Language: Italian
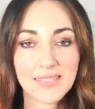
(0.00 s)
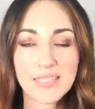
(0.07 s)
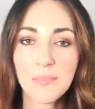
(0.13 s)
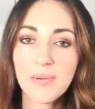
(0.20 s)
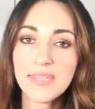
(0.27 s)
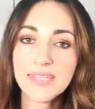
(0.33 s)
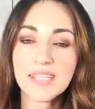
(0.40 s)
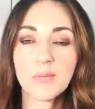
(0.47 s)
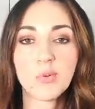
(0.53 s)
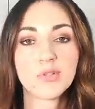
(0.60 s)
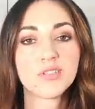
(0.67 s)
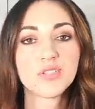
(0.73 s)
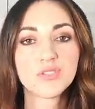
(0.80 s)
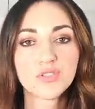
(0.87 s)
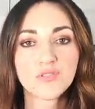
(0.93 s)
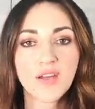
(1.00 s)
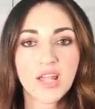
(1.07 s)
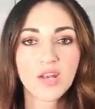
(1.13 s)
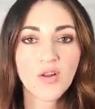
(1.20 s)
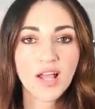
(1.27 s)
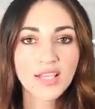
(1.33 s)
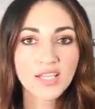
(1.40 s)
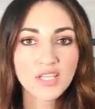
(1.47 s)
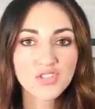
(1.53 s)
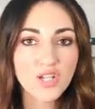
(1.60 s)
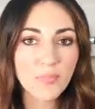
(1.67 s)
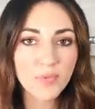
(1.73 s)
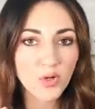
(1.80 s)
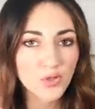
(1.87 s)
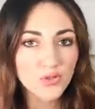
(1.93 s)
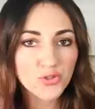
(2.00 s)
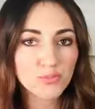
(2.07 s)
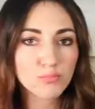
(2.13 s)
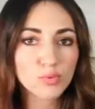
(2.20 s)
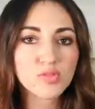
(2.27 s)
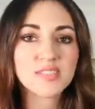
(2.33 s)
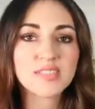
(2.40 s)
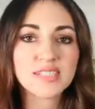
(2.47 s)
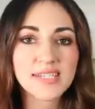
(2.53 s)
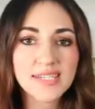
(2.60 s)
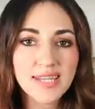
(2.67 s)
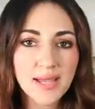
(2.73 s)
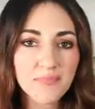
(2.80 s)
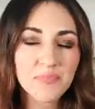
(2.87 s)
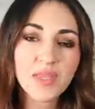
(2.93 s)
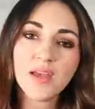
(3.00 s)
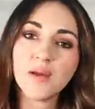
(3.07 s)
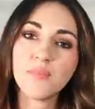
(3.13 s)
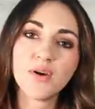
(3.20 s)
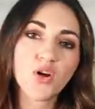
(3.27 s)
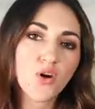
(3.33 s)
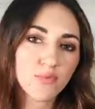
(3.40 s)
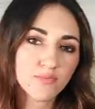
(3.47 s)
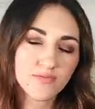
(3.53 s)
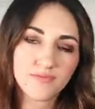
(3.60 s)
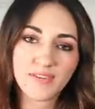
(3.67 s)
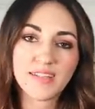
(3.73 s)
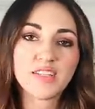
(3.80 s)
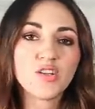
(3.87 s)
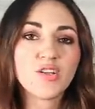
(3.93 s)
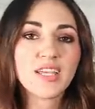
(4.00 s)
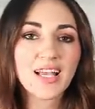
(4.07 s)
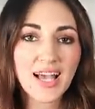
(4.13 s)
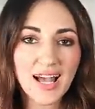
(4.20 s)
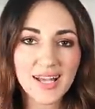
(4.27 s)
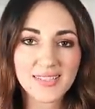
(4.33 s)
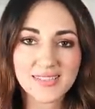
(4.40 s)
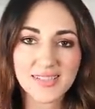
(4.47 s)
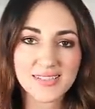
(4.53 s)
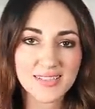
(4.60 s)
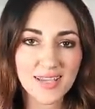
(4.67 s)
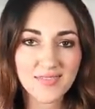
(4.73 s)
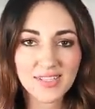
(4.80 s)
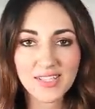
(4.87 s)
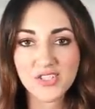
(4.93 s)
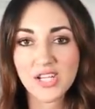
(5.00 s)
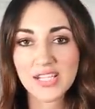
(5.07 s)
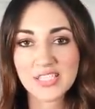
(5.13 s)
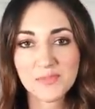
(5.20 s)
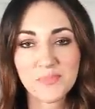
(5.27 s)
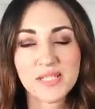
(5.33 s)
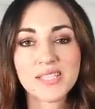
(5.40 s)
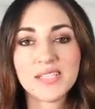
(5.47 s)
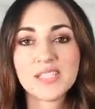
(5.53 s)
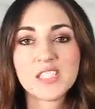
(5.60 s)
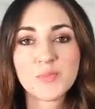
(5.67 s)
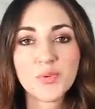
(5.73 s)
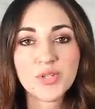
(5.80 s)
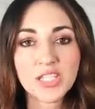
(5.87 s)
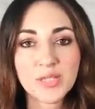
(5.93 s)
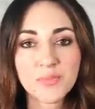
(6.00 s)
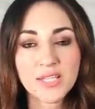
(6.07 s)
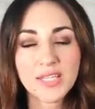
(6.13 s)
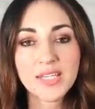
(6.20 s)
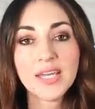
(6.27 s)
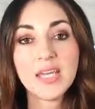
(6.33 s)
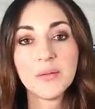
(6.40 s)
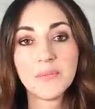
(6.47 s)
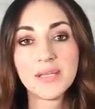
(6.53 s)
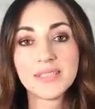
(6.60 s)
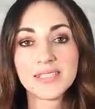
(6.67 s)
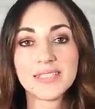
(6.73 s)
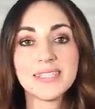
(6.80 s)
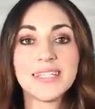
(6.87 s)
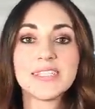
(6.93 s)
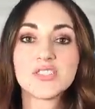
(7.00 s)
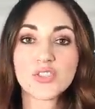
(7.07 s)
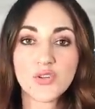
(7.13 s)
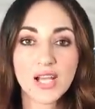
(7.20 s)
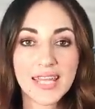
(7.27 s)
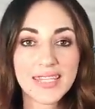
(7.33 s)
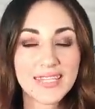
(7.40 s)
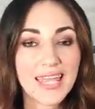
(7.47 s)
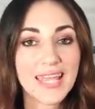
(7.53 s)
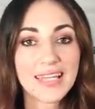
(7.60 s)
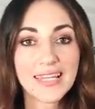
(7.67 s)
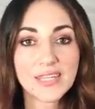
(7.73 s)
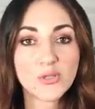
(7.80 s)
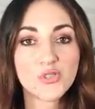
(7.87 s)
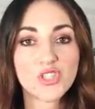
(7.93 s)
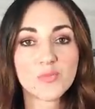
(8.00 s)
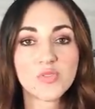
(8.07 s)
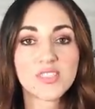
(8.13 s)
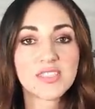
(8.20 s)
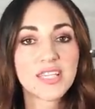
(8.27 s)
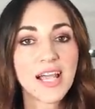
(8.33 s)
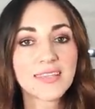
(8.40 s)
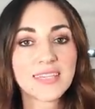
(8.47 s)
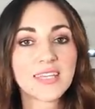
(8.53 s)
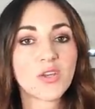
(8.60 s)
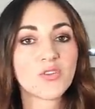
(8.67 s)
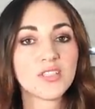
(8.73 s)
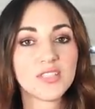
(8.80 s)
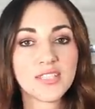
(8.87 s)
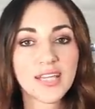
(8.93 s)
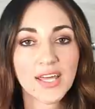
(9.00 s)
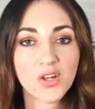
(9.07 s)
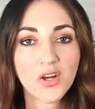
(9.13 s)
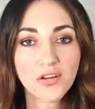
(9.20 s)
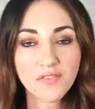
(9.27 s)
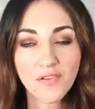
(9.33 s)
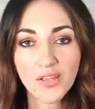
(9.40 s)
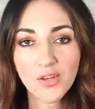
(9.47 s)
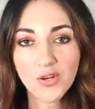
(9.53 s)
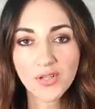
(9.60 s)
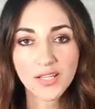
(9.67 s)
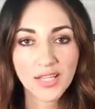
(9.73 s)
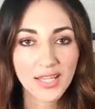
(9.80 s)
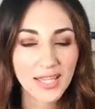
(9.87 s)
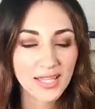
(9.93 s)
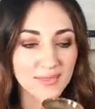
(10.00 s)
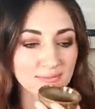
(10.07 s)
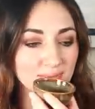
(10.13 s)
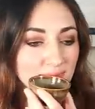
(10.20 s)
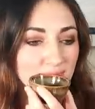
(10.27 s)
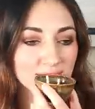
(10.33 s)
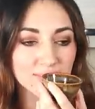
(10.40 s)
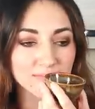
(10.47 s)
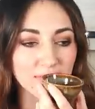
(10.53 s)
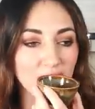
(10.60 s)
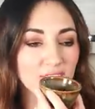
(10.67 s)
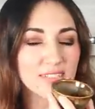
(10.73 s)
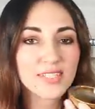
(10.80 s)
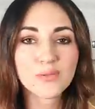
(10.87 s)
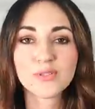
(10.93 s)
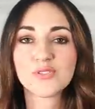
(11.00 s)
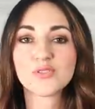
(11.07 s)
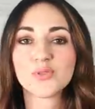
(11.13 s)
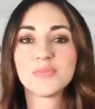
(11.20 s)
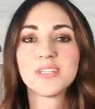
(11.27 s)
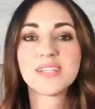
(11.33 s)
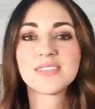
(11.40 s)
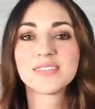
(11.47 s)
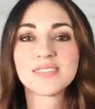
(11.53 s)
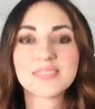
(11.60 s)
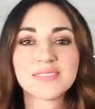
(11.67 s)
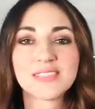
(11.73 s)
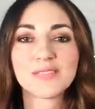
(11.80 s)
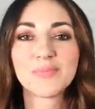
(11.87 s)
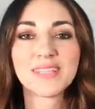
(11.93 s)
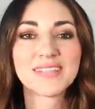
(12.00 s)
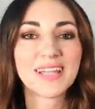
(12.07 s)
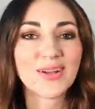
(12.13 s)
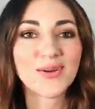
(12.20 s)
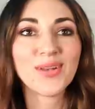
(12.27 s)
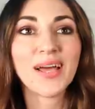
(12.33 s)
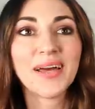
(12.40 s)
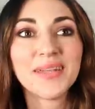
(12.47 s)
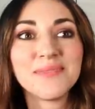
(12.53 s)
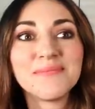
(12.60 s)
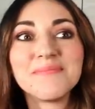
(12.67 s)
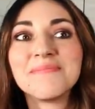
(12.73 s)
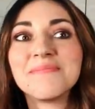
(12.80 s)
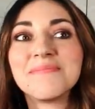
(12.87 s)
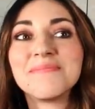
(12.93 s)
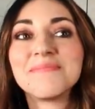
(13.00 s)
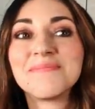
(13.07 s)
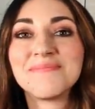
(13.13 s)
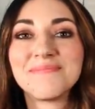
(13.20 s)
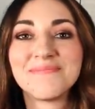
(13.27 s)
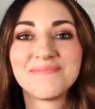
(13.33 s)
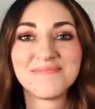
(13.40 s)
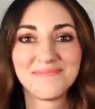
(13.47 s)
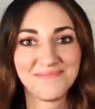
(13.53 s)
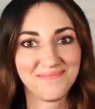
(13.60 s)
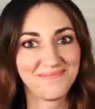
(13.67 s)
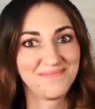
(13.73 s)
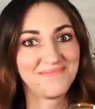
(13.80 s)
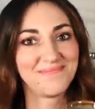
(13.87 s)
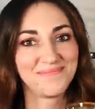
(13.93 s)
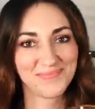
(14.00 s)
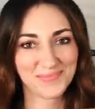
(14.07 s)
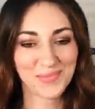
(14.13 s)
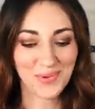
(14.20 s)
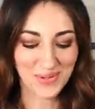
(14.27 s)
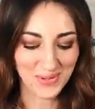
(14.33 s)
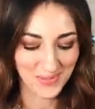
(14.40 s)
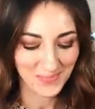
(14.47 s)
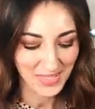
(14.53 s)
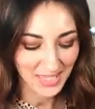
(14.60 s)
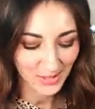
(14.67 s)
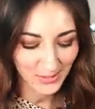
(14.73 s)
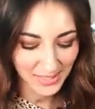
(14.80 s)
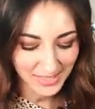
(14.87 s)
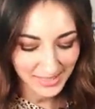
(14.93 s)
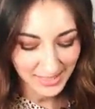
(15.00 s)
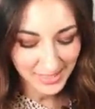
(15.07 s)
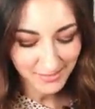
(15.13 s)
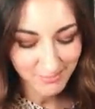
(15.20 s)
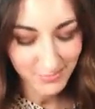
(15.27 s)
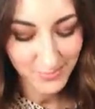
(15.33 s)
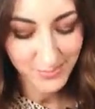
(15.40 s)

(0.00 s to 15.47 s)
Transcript: sapete che potete trovarlo anche già pronto in bustine, però fatelo in casa, se avete già le spezie disponibili mettete dentro cannella, noce moscata, chiodi di garofano e avete questo mix spettacolare. Mamma mia, mm, buono. buono. Quindi